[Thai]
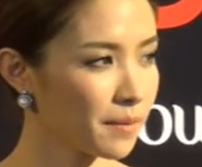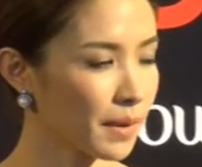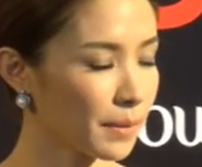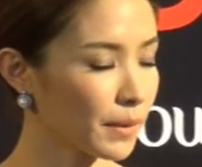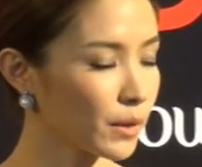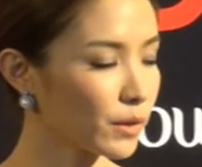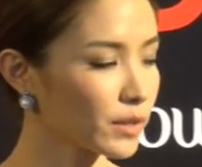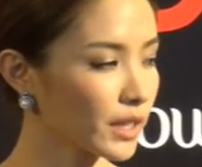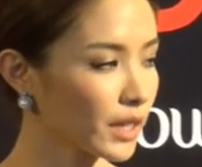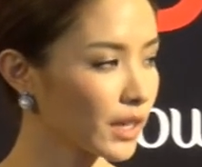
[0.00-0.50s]
มั
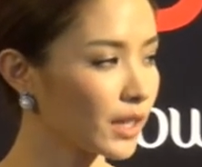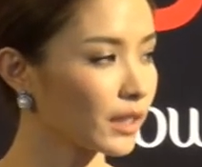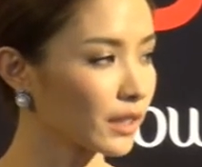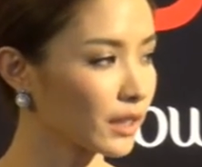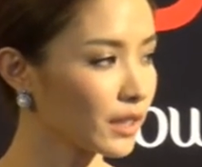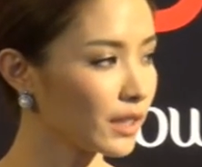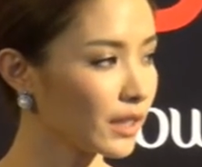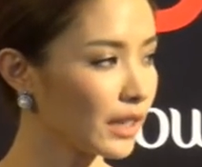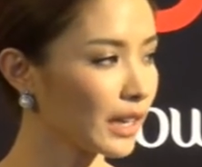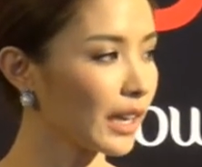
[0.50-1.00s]
นไม่ควรจะเกิ
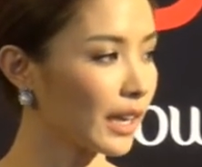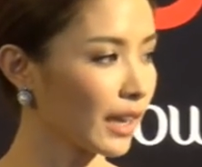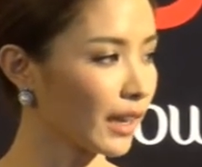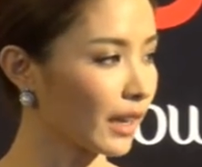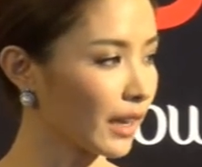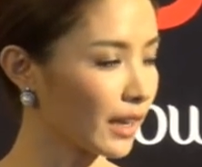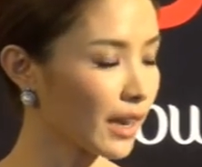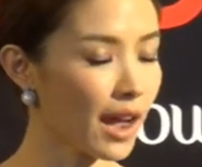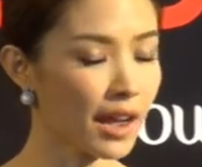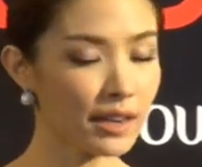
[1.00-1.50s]
ดขึ้นเลยอ
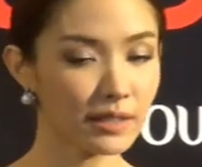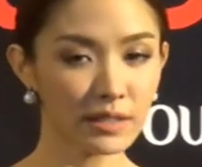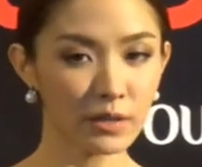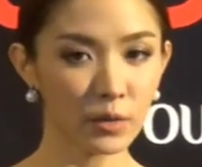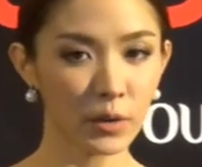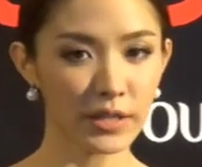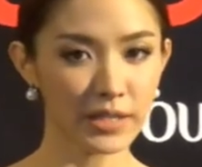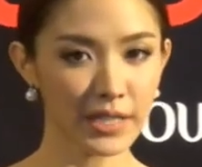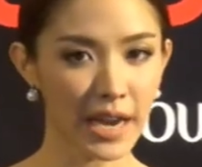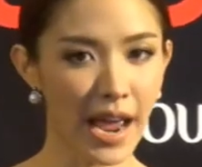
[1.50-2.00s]
ย่างเงี้ยถ้า
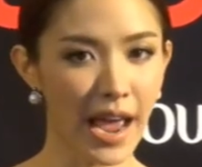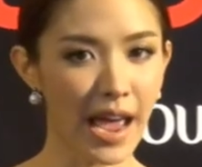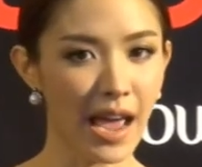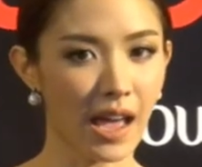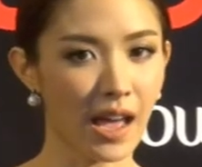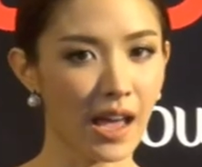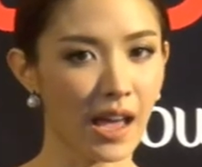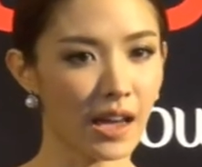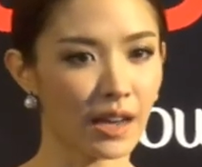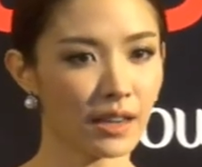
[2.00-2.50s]
ช่วยแช
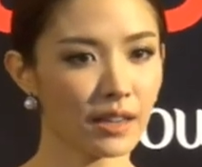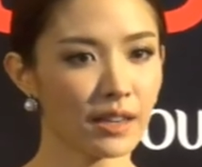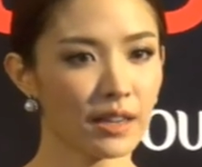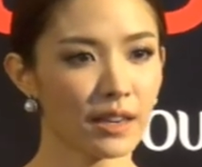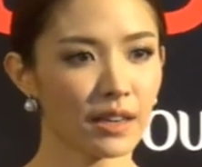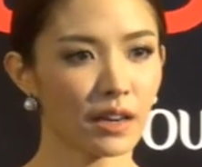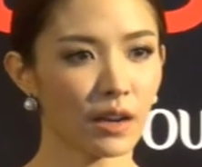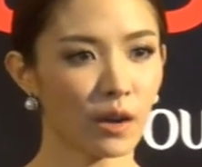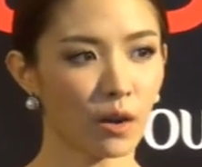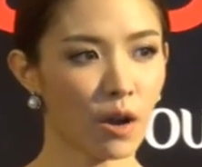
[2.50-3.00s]
ร์
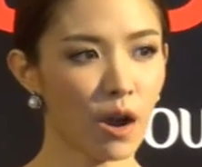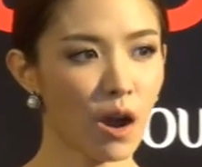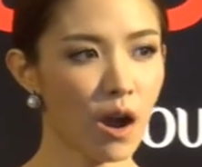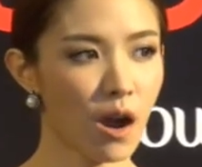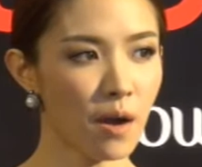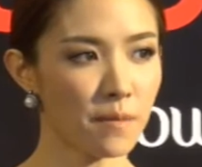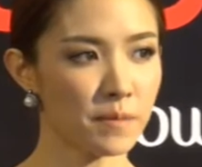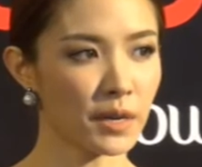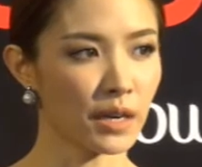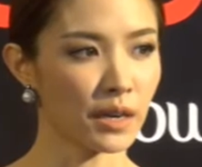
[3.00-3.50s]
แล้วก็
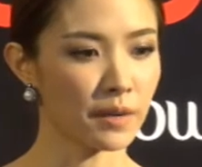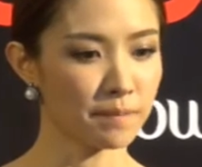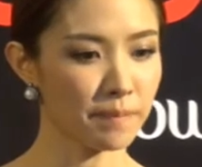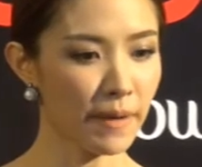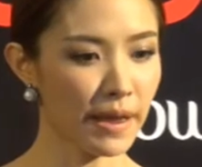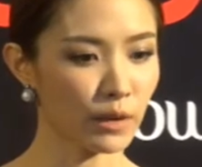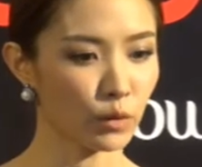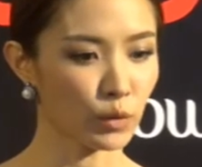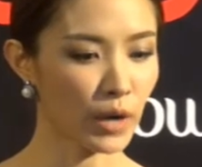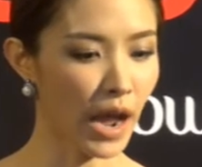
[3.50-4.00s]
เหมือน
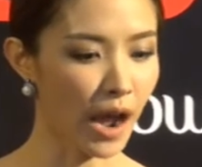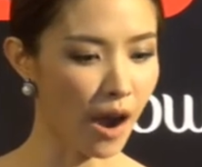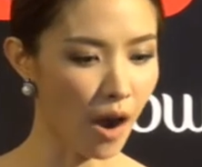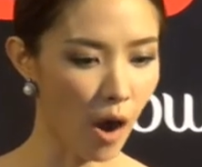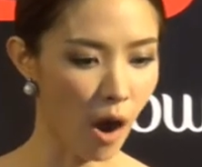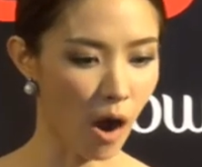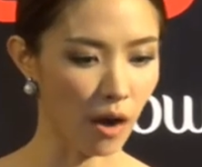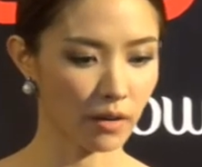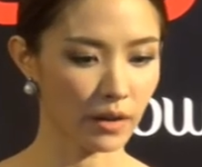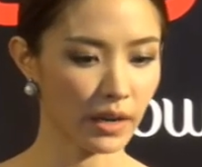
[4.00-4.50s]
เป็นอุทา
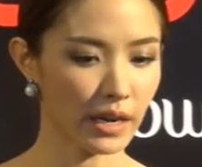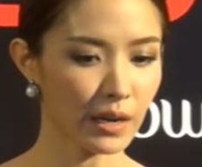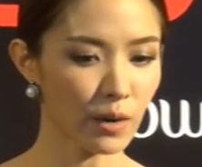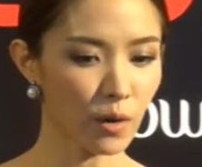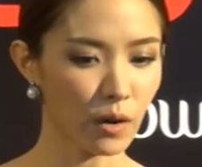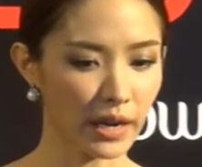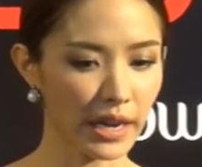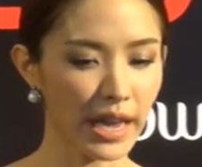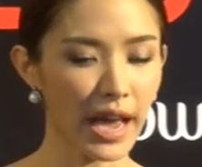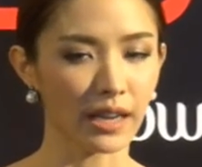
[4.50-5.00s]
หรณ์ให้
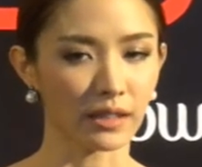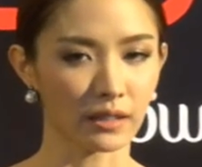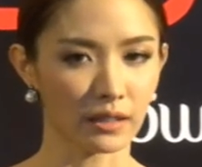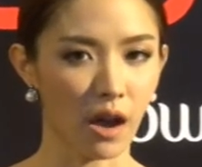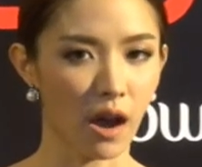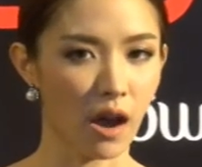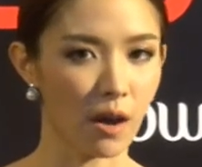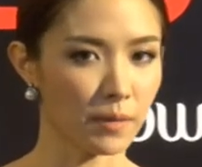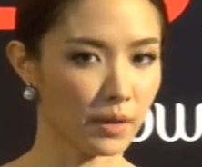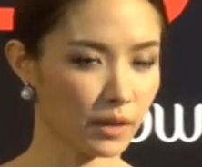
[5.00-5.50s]
คนได้อ่าน
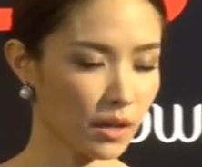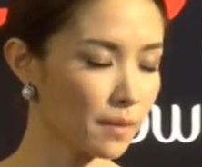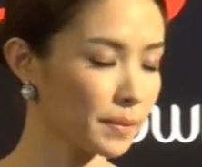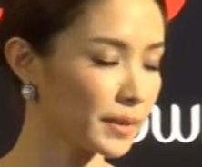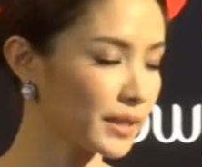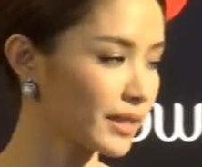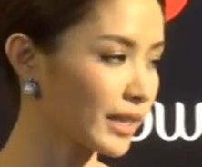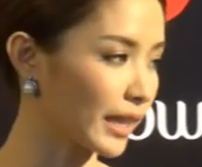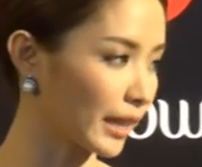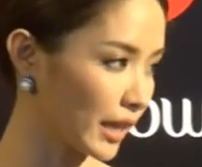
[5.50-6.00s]
ต่อมันก็
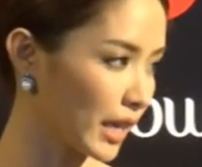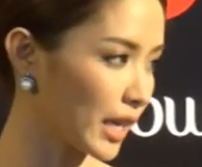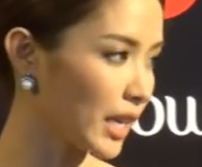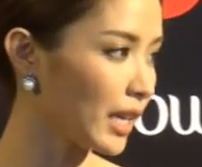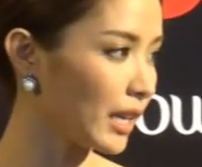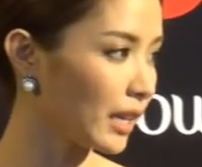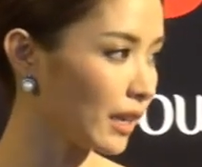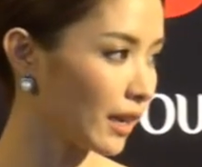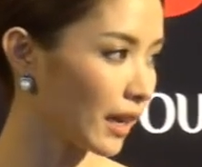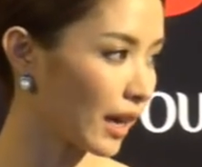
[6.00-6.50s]
เป็นสิ่งที่
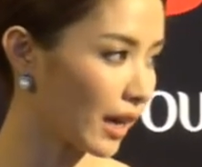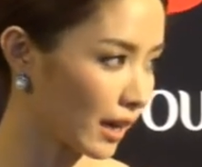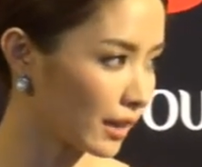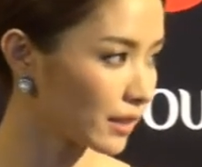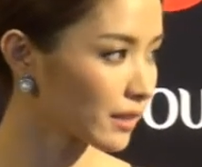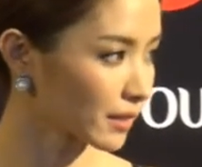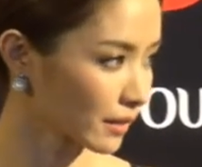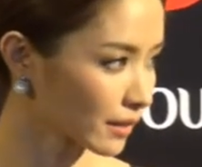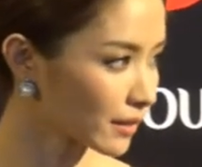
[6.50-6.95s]
ดีอะค่ะ